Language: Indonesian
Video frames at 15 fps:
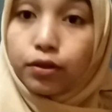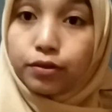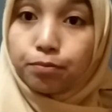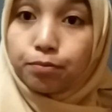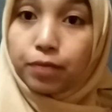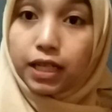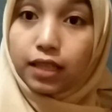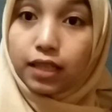
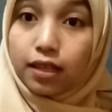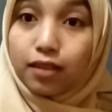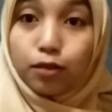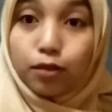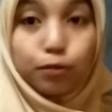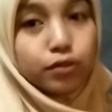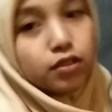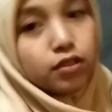peniti
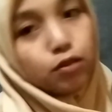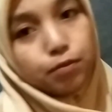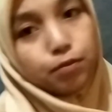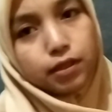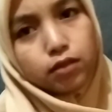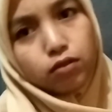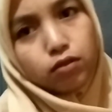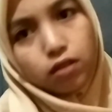ataupun jarum
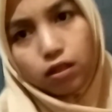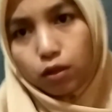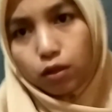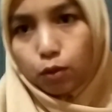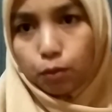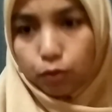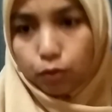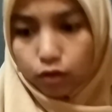pentul
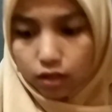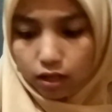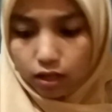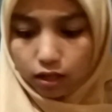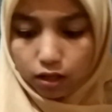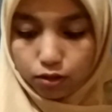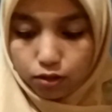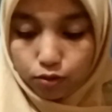ataupun
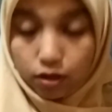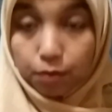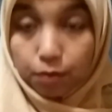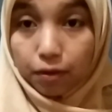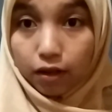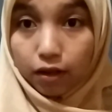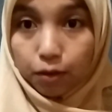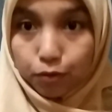kalian suka
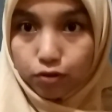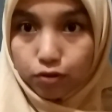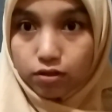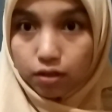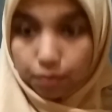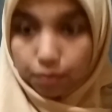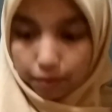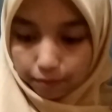pakai brush
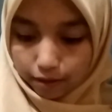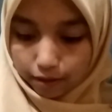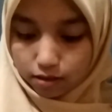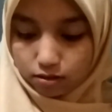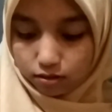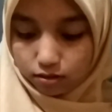gak apa-apa